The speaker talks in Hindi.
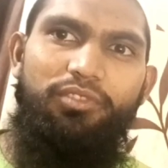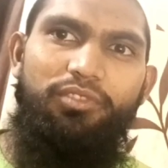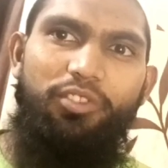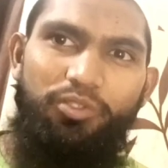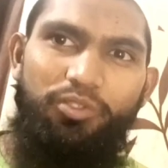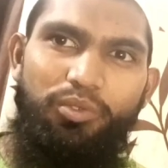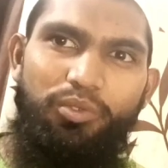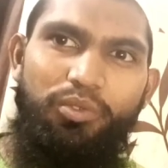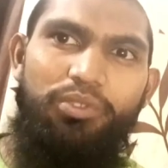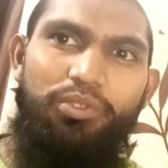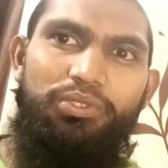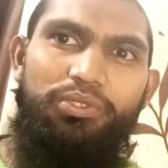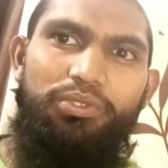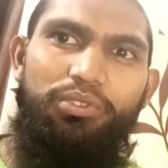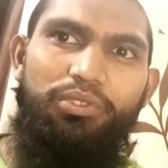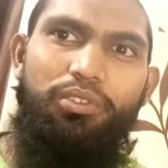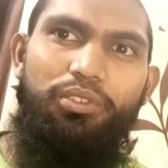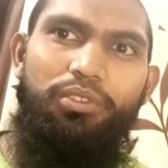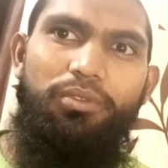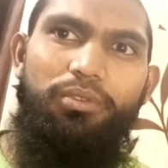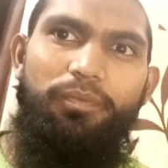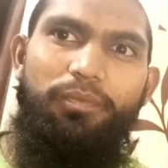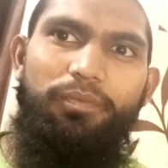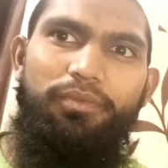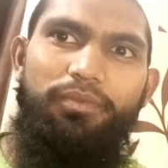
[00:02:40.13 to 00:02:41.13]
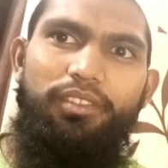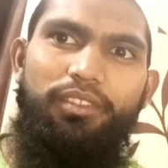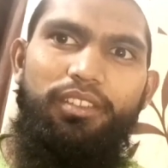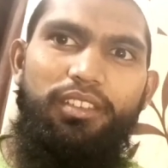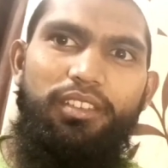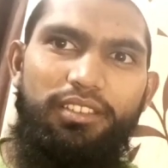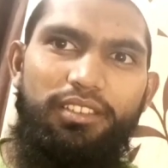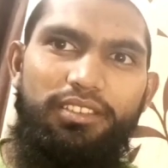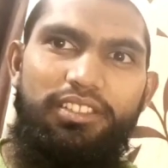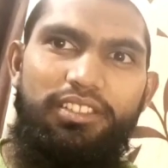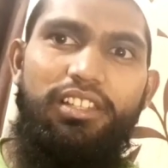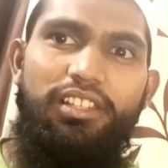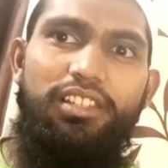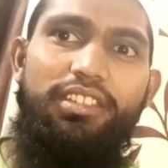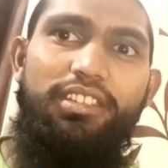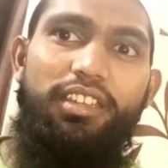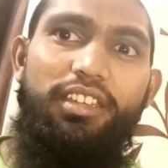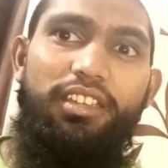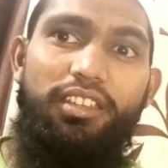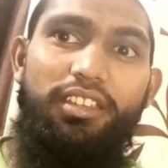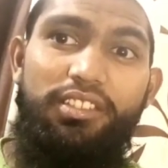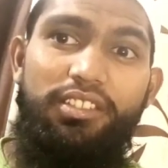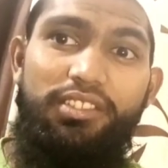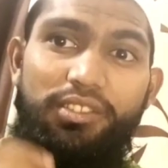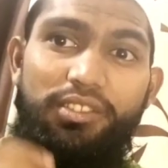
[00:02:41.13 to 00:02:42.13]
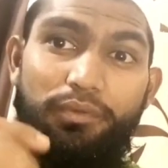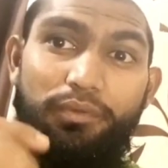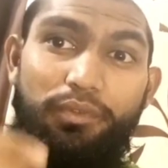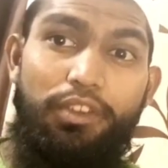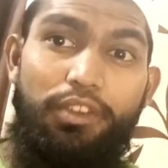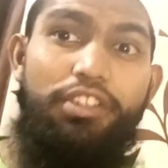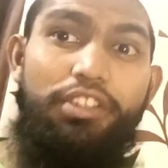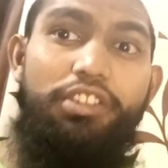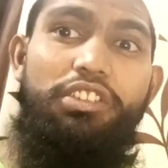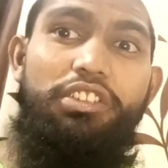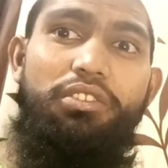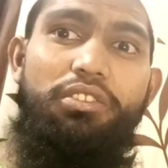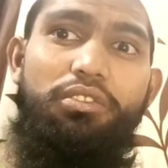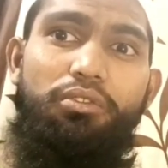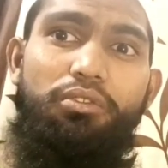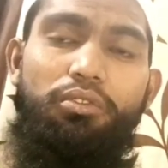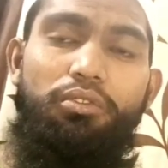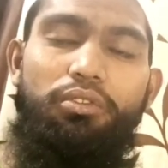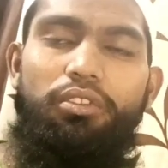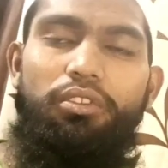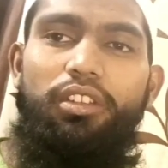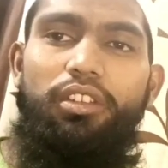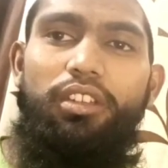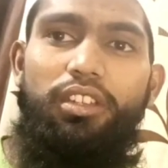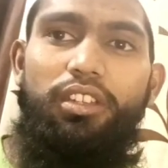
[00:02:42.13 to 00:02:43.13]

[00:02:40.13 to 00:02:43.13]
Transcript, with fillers: तो दोस्तों इसीलिए इस वीडियो को